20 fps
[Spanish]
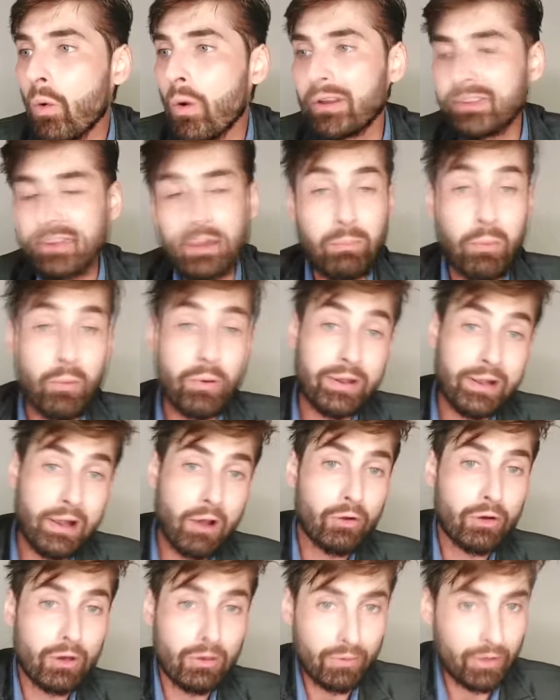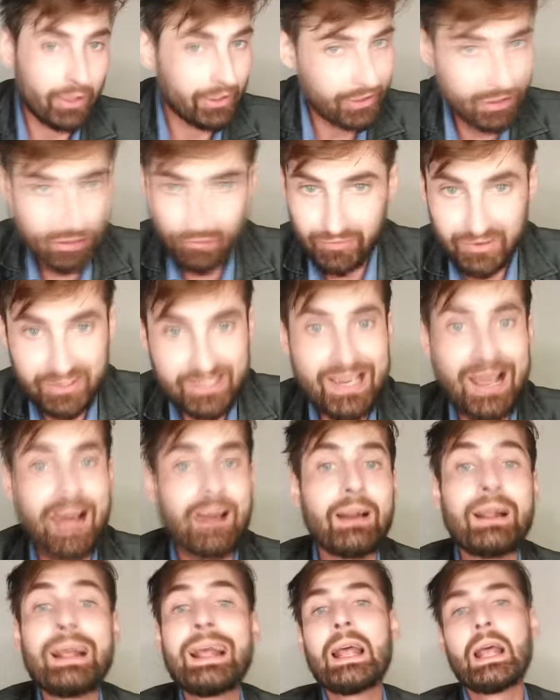esté publicado en el boletín oficial
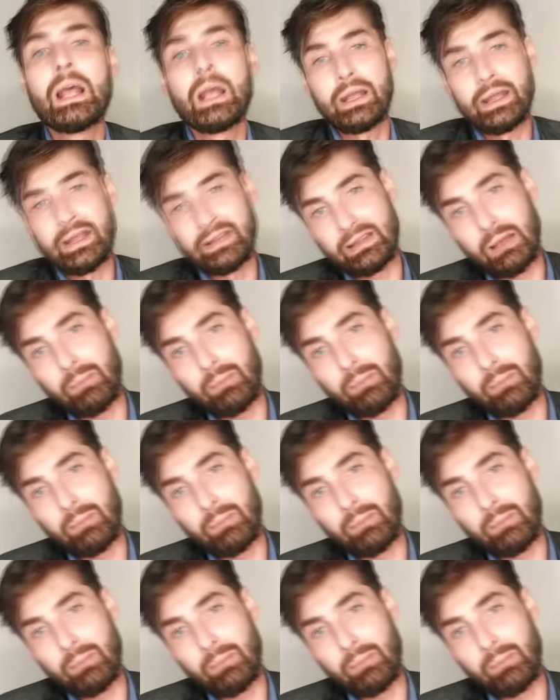que está